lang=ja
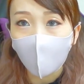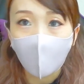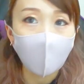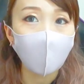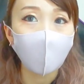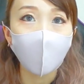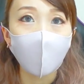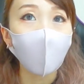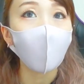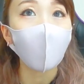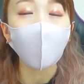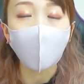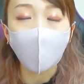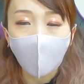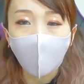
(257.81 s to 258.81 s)
私はやめ
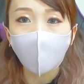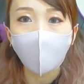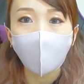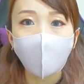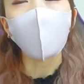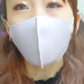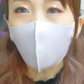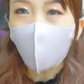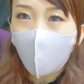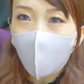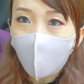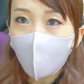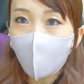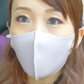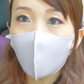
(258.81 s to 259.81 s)
ません。この
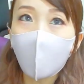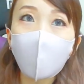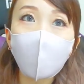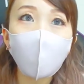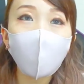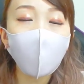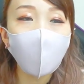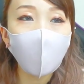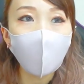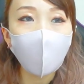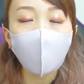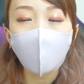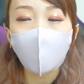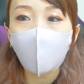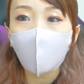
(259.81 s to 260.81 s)
夏はね、ちょっとね、
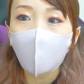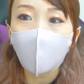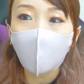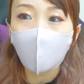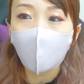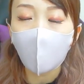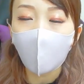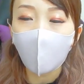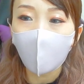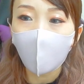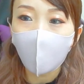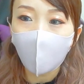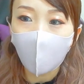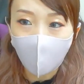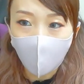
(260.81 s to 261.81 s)
本数増やし
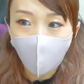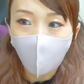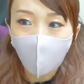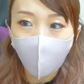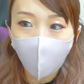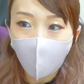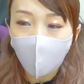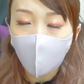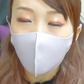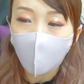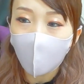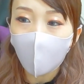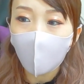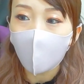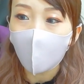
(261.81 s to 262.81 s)
て稼働をいっぱいさ
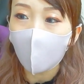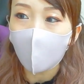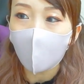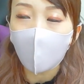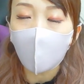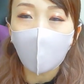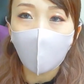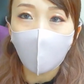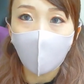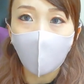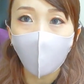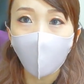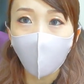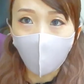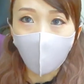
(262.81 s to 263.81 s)
せていきたいかななん
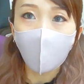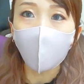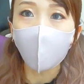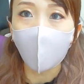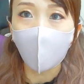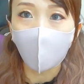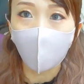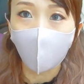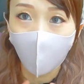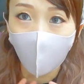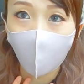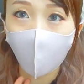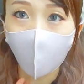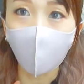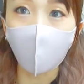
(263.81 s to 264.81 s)
て思ってはいるの。
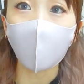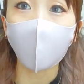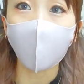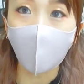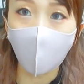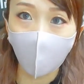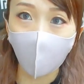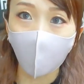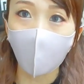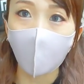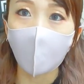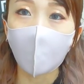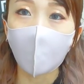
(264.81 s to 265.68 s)
思ってはいるの。